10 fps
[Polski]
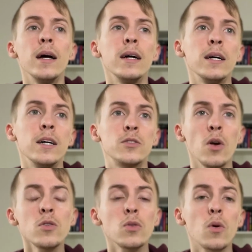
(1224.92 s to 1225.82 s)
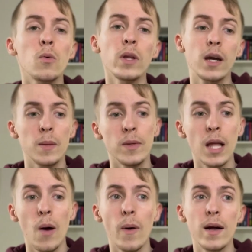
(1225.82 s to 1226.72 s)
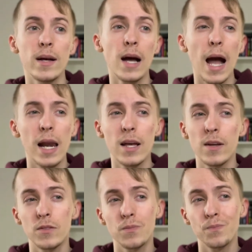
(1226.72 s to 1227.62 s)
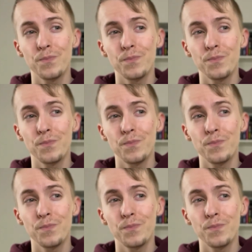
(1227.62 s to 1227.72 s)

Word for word: E, to jest ogólnie kryminał, e, ale